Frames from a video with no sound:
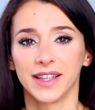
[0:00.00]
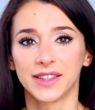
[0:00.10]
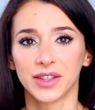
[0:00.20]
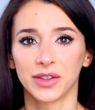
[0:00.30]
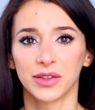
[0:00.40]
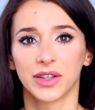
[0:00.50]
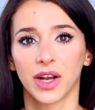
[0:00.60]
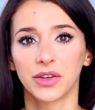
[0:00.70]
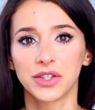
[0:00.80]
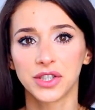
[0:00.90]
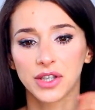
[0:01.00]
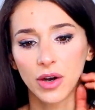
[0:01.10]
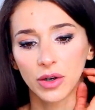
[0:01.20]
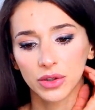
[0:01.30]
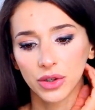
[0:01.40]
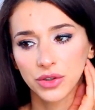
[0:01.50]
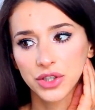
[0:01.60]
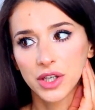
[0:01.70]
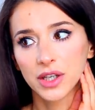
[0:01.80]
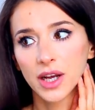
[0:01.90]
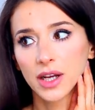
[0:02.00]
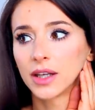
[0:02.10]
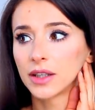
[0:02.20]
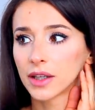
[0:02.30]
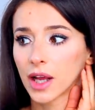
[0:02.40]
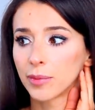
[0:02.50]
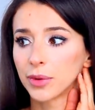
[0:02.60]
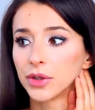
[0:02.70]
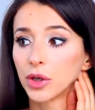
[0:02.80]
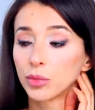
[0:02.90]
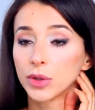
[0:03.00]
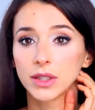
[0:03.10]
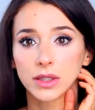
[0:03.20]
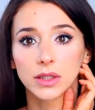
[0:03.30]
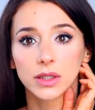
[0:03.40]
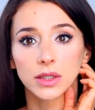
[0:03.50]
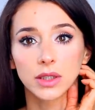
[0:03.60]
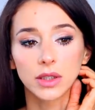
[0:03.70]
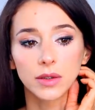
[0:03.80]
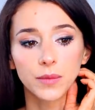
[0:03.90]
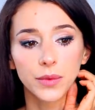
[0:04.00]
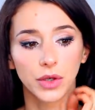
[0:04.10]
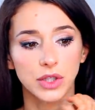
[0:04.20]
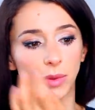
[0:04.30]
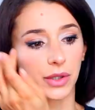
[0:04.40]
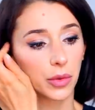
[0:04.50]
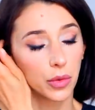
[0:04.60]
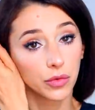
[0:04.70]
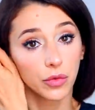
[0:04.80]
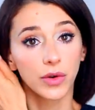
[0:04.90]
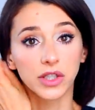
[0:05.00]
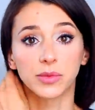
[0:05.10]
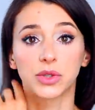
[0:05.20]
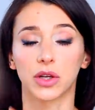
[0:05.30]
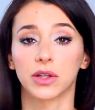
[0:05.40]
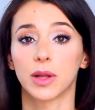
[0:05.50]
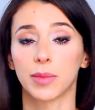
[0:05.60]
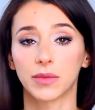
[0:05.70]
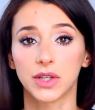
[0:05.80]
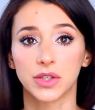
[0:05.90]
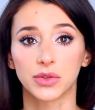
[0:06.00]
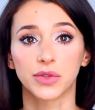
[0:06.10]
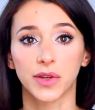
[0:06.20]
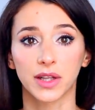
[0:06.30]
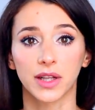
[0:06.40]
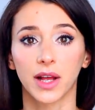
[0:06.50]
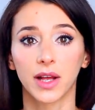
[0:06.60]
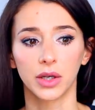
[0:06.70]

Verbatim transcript: I to nie chodzi o to, że ja tak jakby nie lubię tych e, kosmetyków, uważam, że one naprawdę są świetne.